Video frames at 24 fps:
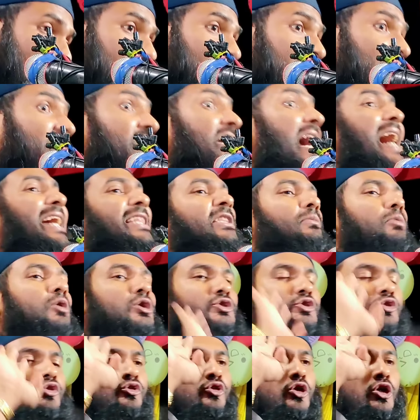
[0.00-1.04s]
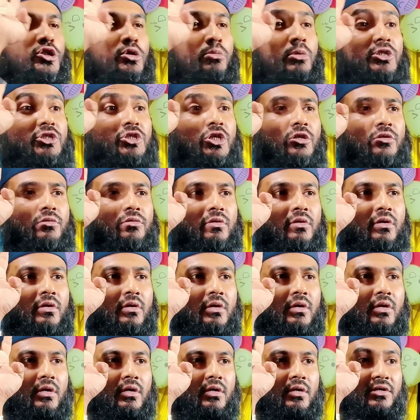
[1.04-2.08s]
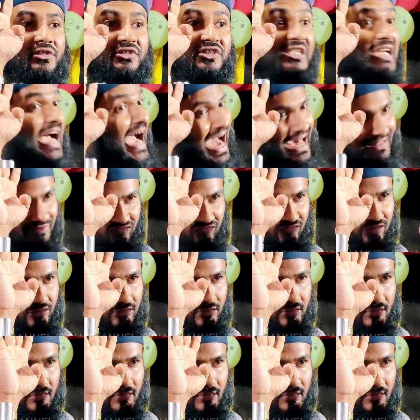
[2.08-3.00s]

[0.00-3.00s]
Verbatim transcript: বয়স সাত বছর কত বছর সাত